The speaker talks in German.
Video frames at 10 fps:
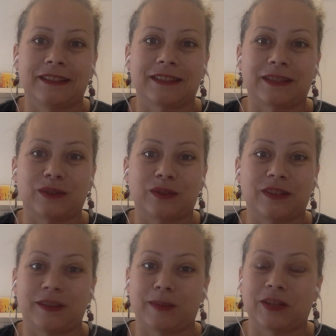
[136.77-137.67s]
dann würden
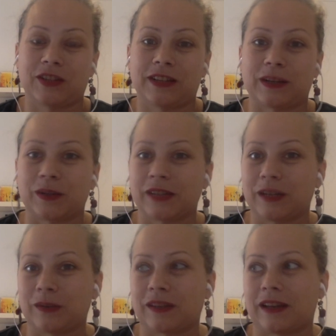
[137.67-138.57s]
diese Menschen
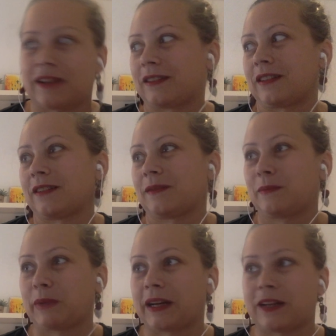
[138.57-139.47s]
rausgehen und sagen, ja,
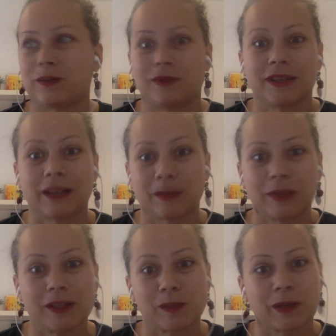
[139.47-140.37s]
Beratung und
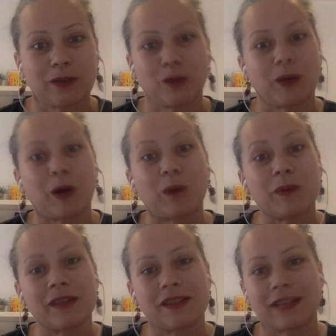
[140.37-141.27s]
Therapie, das bringt doch überhaupt
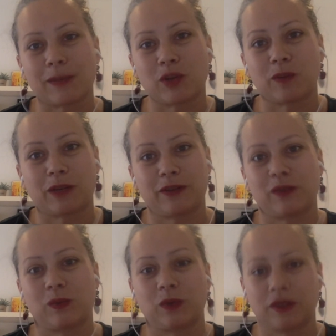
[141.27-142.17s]
nichts, ich habe es schon mal
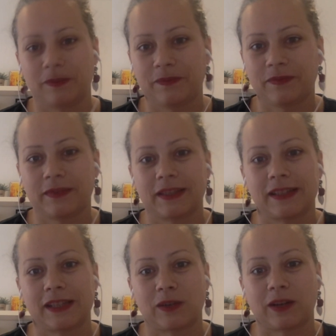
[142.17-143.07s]
versucht das
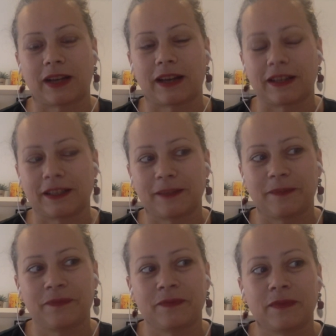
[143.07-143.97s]
geht doch gar nicht.
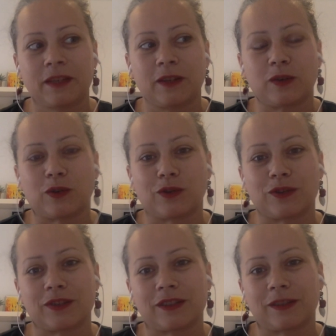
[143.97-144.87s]

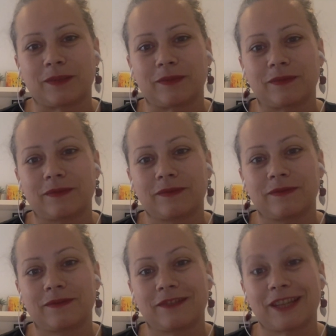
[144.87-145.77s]
Und ähm,
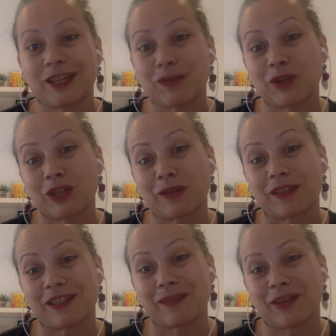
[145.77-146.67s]
ja, ich möchte aber,
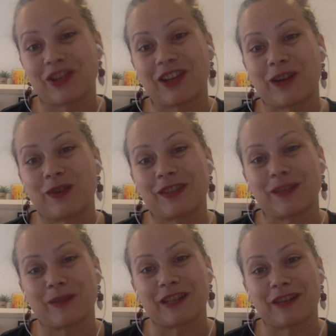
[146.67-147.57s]
dass die Menschen
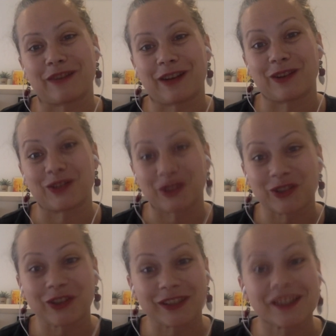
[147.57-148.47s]
rausgehen mit der Erfahrung, doch,
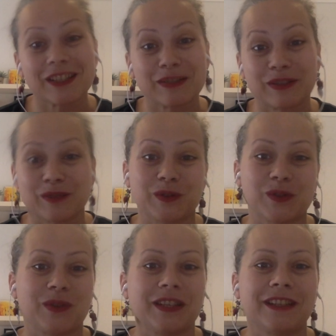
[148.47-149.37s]
doch, es hilft, es
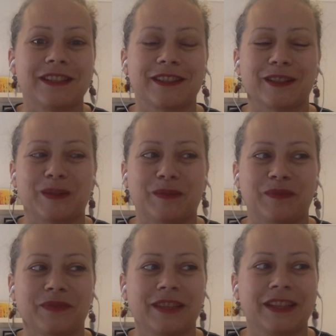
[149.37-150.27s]
funktioniert. Ähm.